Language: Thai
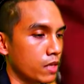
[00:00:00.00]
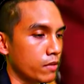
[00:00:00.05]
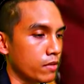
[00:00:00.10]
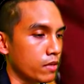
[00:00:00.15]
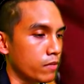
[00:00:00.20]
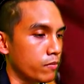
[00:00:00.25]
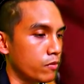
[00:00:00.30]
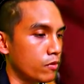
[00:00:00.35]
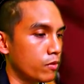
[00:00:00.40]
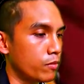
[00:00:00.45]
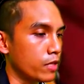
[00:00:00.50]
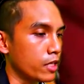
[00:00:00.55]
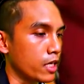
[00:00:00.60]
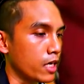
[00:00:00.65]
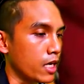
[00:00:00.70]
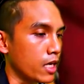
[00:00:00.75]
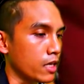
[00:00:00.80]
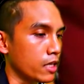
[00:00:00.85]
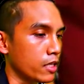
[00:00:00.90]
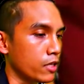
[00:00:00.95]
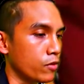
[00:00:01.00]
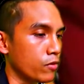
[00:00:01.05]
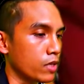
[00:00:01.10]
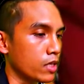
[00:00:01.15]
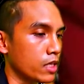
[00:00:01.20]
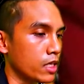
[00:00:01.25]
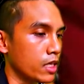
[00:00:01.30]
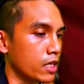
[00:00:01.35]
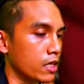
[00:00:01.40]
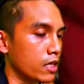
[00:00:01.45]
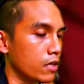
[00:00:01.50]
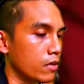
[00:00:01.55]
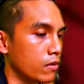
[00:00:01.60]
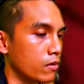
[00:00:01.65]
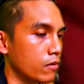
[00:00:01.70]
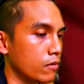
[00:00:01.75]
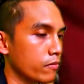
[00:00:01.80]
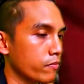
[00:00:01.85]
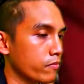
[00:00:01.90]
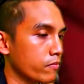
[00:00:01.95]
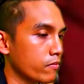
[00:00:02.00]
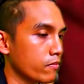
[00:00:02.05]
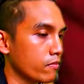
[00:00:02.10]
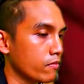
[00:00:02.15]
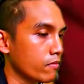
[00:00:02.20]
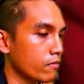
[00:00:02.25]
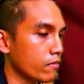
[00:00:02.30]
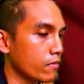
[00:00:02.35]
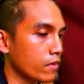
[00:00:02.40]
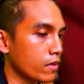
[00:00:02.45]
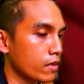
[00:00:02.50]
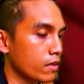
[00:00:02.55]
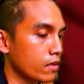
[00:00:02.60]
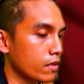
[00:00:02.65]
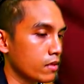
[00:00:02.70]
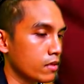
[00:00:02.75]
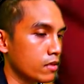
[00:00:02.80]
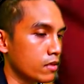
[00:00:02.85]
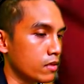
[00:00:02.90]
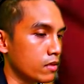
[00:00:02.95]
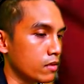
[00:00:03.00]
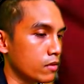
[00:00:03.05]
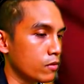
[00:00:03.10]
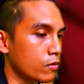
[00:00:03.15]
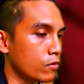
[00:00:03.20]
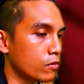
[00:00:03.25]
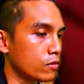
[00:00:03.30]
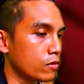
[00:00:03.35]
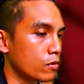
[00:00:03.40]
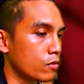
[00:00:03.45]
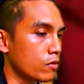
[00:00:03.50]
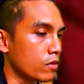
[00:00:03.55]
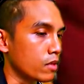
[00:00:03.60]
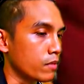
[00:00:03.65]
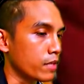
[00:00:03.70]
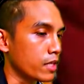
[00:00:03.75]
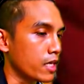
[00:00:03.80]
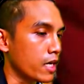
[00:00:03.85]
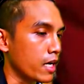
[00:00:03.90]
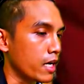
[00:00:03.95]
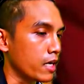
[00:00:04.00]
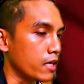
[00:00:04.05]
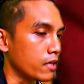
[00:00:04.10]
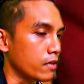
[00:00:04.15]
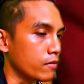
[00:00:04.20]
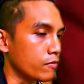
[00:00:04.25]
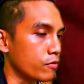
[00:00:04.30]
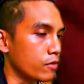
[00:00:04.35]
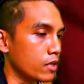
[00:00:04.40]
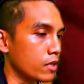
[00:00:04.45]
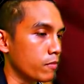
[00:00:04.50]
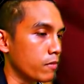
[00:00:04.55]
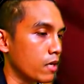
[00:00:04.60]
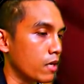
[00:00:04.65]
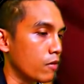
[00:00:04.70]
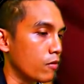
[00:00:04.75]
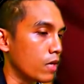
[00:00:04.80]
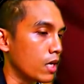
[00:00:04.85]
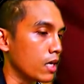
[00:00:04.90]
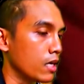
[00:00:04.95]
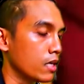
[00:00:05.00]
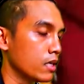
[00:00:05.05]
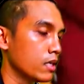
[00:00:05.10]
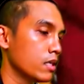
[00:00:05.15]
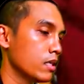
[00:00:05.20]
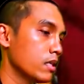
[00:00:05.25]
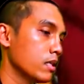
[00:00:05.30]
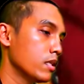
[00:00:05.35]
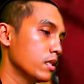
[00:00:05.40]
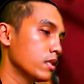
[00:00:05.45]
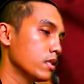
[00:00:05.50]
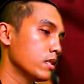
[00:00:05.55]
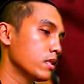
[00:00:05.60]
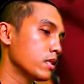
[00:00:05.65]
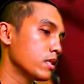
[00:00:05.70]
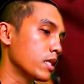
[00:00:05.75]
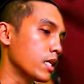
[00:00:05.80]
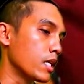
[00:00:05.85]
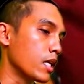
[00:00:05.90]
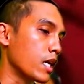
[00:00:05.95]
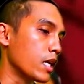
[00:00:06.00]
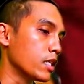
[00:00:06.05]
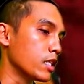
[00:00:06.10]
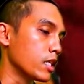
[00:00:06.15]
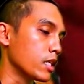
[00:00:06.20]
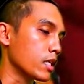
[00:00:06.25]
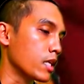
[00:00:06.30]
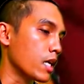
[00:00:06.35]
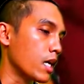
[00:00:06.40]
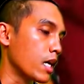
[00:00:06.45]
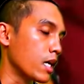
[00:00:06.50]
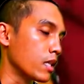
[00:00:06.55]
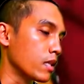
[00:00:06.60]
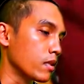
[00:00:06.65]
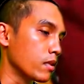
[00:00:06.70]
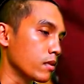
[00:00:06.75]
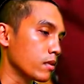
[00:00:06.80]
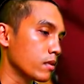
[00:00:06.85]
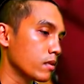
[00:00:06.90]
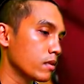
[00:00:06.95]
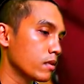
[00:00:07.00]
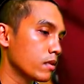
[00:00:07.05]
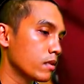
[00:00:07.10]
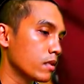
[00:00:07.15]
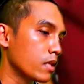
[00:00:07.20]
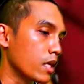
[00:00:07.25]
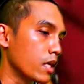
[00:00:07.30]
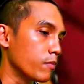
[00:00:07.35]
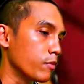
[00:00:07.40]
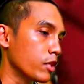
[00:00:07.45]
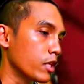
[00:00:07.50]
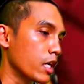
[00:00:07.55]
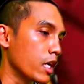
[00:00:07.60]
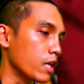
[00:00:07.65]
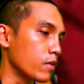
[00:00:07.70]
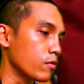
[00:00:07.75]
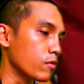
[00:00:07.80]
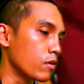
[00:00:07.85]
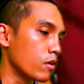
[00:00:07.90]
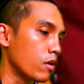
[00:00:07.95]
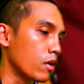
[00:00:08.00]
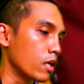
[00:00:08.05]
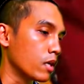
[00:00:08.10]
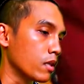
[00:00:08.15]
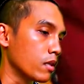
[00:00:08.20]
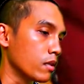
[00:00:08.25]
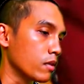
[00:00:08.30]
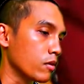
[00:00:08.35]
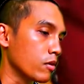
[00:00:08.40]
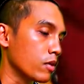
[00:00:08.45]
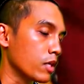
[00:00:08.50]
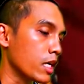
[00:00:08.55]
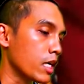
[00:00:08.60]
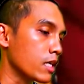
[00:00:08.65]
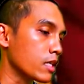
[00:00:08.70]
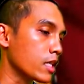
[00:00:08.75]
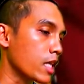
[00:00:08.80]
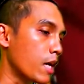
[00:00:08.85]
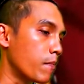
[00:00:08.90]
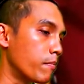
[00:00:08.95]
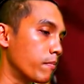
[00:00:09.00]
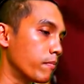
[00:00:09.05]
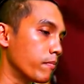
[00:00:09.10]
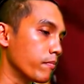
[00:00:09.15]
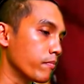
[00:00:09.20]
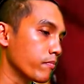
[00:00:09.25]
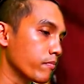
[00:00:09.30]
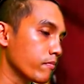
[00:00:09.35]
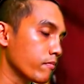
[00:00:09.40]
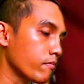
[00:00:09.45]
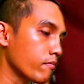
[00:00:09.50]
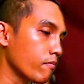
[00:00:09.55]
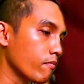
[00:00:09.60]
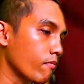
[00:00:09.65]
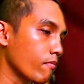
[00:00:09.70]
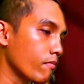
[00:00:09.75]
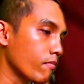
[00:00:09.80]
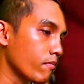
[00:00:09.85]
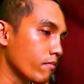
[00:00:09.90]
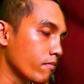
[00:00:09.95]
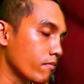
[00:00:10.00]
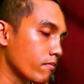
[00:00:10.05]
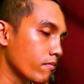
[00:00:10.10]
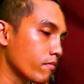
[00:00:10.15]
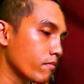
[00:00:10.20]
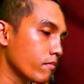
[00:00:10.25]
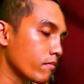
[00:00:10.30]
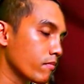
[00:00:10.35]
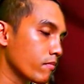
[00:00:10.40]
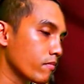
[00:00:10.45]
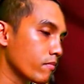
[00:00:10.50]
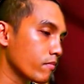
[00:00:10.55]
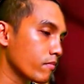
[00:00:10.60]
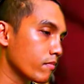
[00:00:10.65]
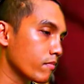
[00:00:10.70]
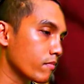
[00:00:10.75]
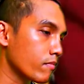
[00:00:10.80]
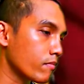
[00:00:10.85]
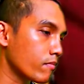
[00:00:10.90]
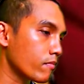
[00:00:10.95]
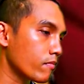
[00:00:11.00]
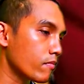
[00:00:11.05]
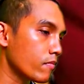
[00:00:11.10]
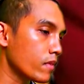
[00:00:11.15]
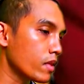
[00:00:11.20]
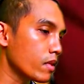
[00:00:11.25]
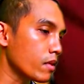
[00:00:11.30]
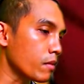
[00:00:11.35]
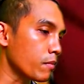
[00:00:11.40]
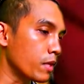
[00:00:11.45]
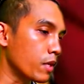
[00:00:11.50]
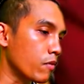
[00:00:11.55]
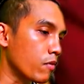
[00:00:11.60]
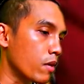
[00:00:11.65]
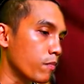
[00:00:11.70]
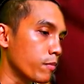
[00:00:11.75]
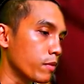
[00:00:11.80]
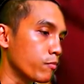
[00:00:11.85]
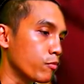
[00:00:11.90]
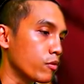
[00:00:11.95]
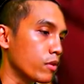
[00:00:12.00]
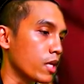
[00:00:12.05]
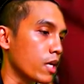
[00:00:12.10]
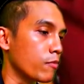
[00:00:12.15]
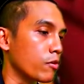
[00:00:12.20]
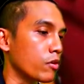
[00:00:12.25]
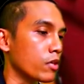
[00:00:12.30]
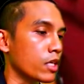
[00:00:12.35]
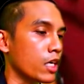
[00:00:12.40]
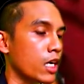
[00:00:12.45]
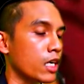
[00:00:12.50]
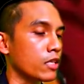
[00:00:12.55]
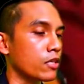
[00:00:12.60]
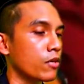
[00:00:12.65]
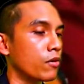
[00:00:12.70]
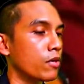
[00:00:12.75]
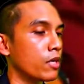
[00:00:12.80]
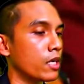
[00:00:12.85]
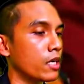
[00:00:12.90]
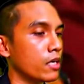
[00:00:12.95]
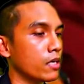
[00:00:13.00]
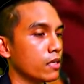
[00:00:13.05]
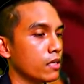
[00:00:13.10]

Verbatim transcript: ยบกับผู้บริหารในยุคอดีตแล้ว คือสู้สู้กันไม่ได้นะวุฒิภาวะทางการจัดการการบริหารองค์กรค่อนข้างต่ำมีความเป็นผู้นำค่อนข้างน้อย